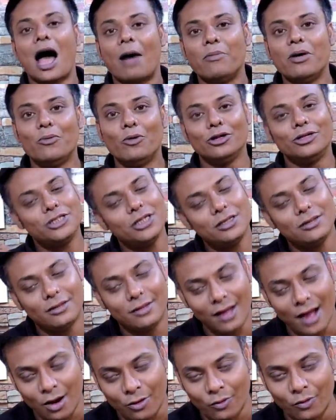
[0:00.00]
আমি বলছি
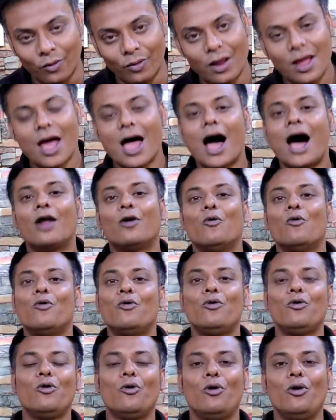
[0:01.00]
দারুণ আর
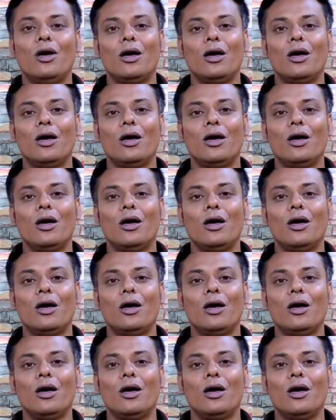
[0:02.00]
অন্য